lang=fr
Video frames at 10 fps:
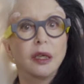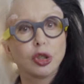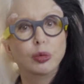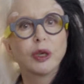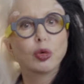
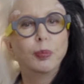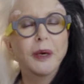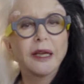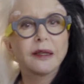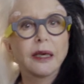Et je lui ai
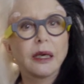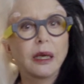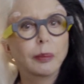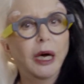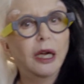coupé la
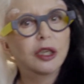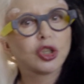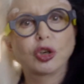tête, les bras, les